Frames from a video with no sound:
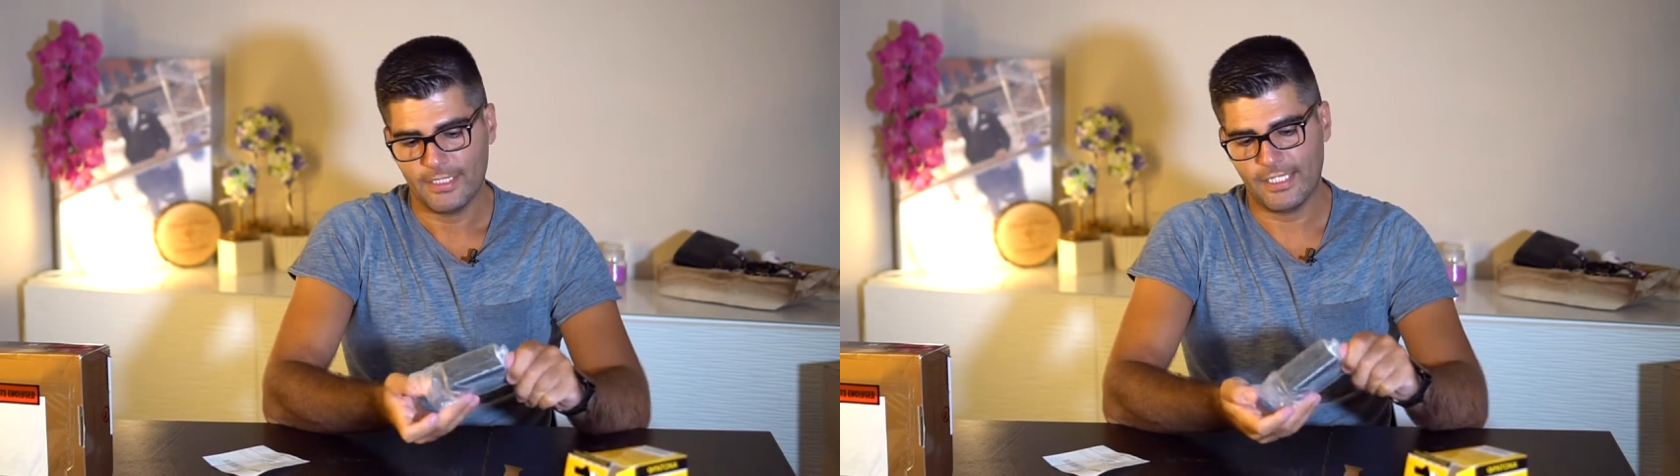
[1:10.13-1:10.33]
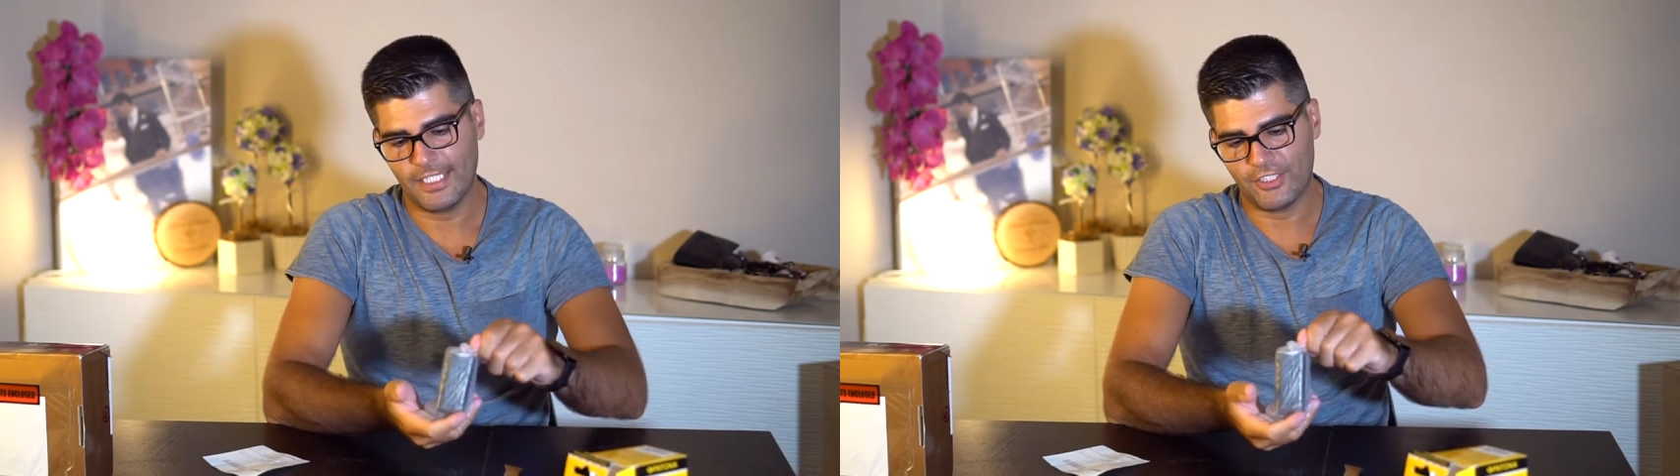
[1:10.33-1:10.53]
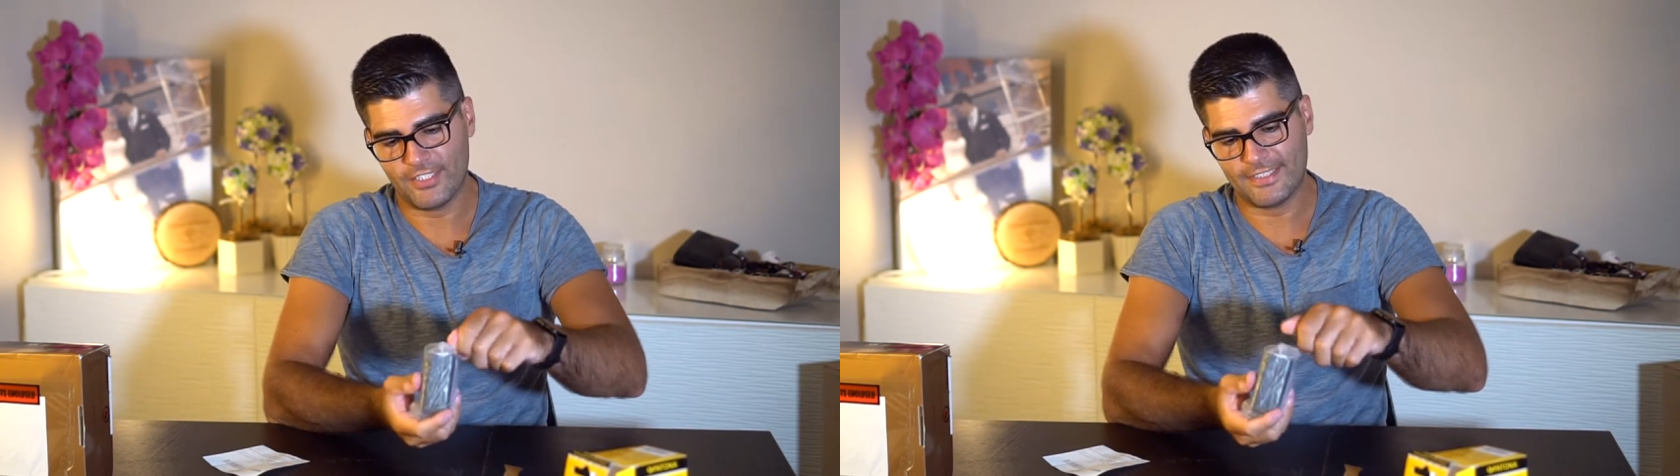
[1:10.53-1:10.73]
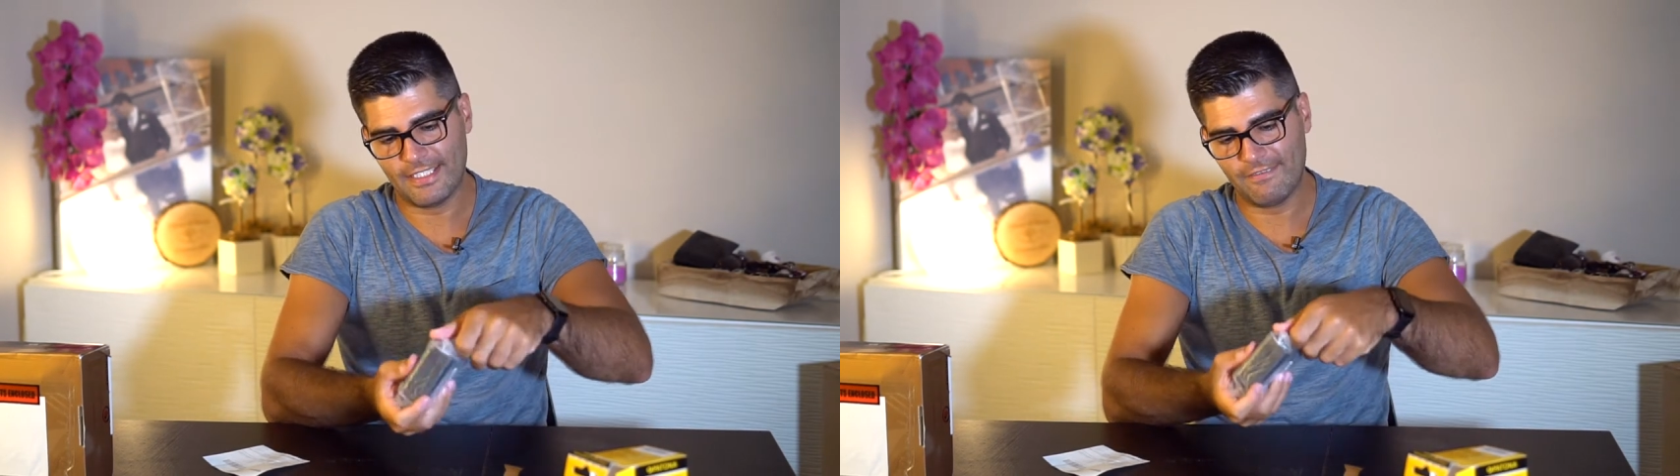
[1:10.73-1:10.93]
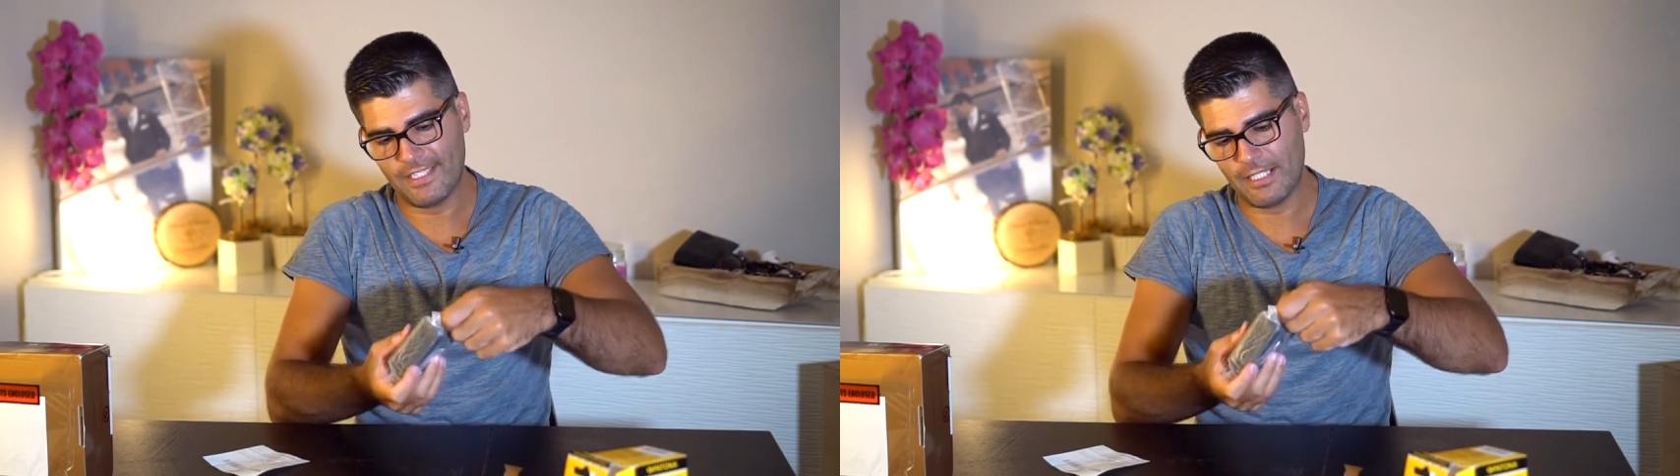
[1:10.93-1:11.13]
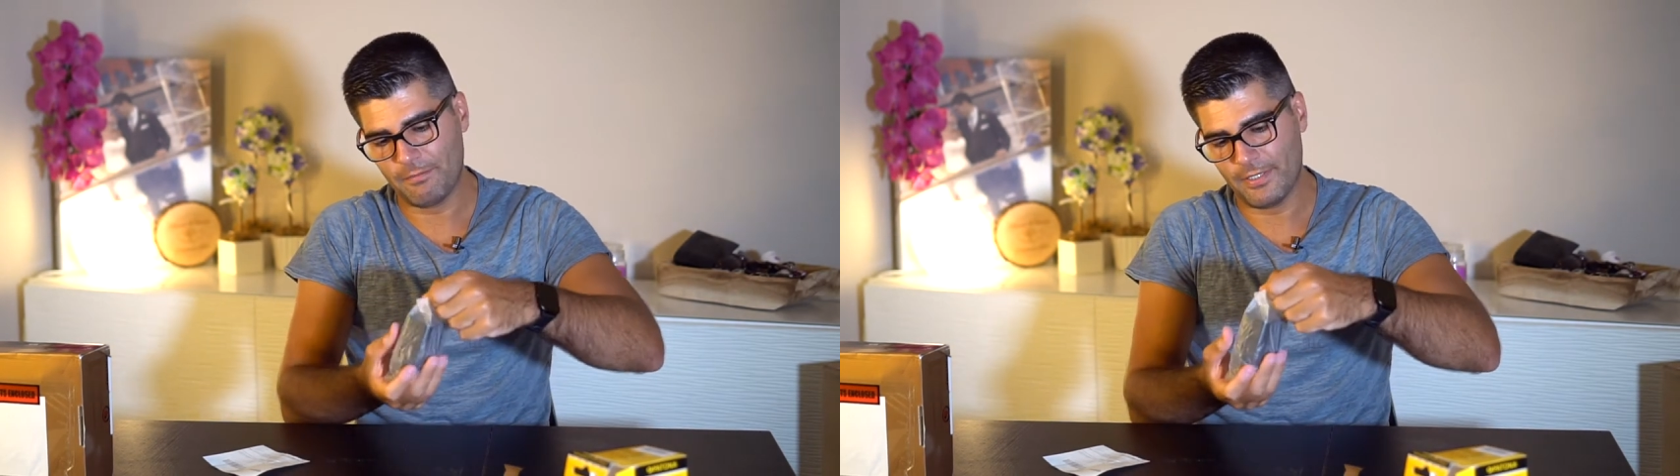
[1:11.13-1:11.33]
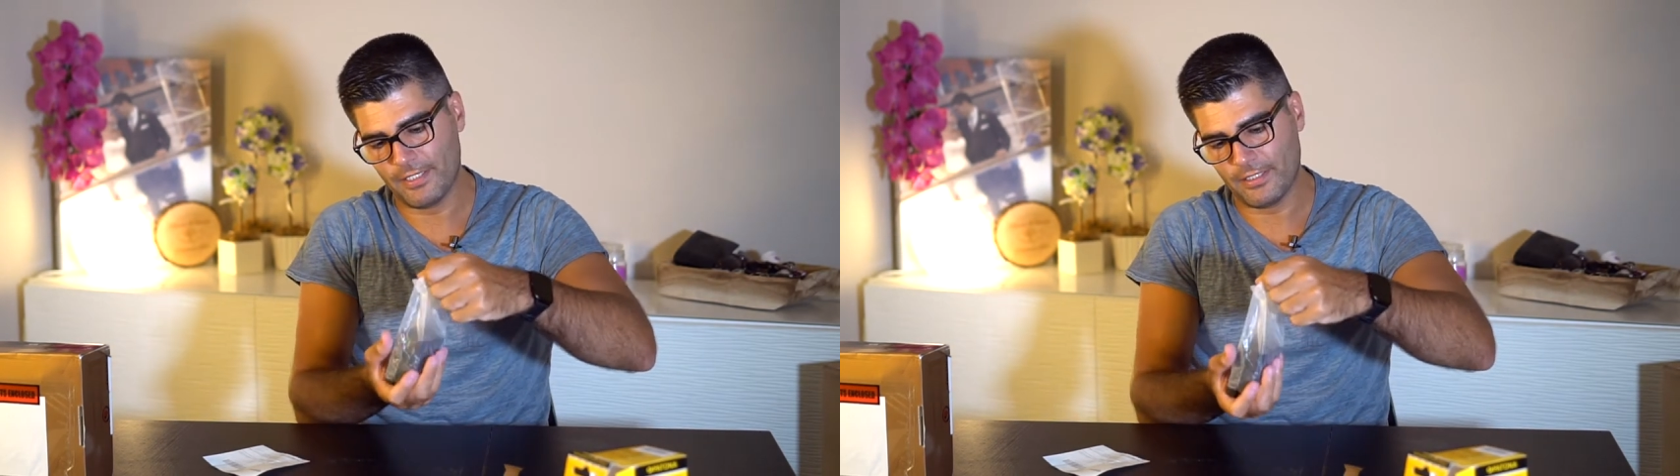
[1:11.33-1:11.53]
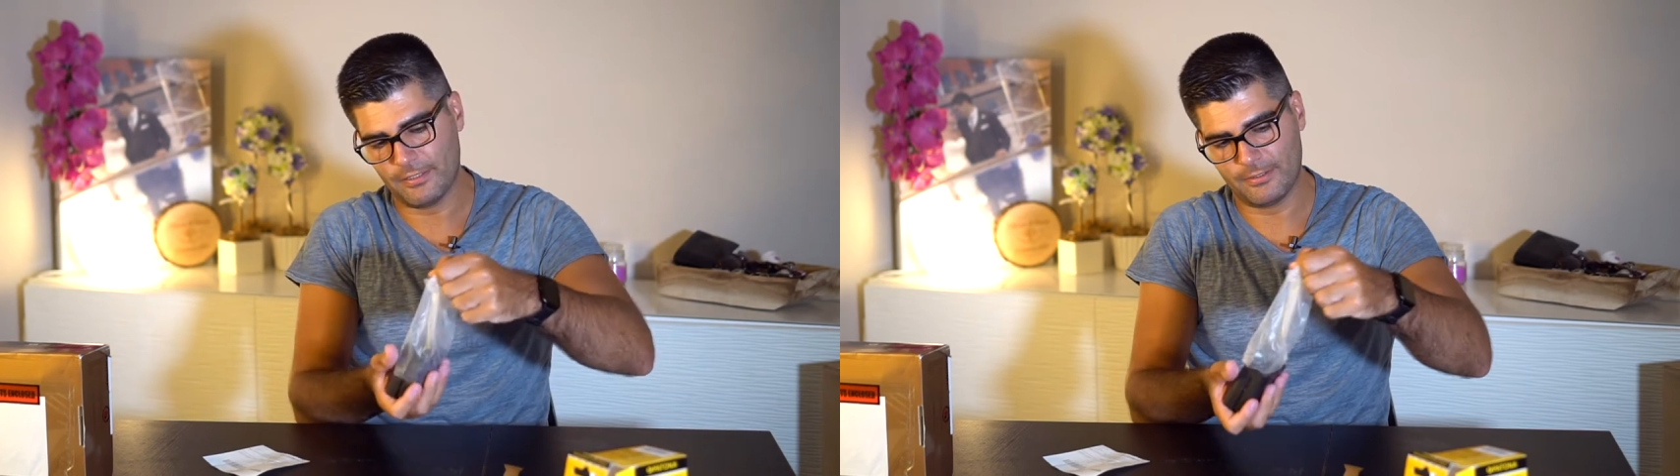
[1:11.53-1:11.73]
che ci servirà
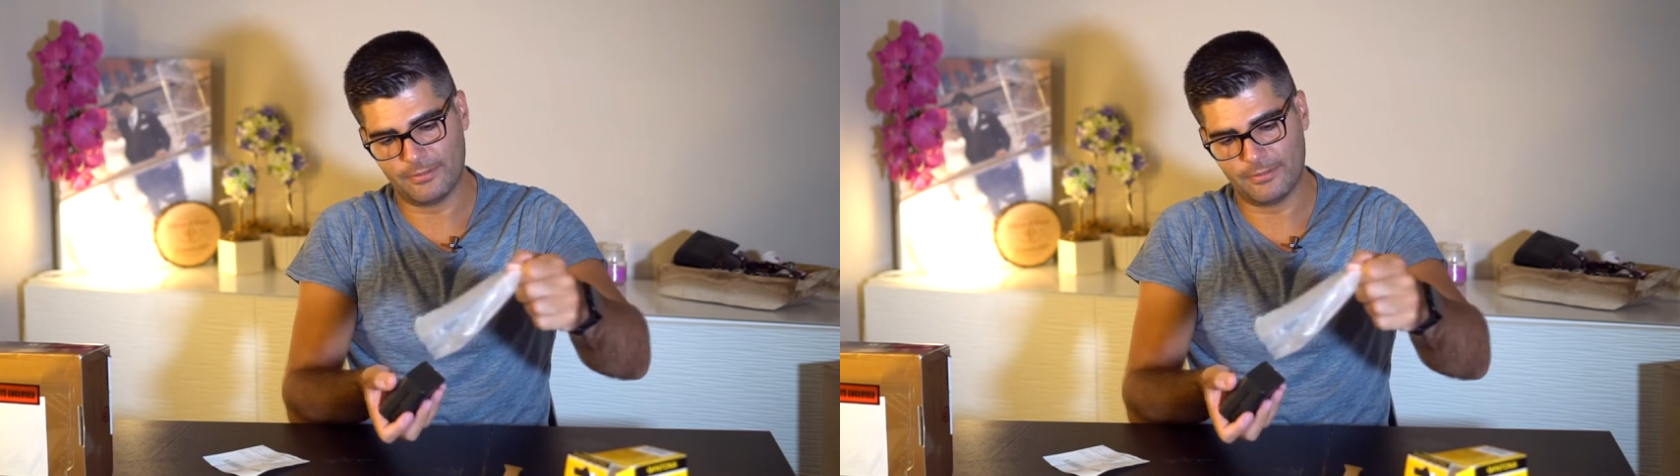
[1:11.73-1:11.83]
per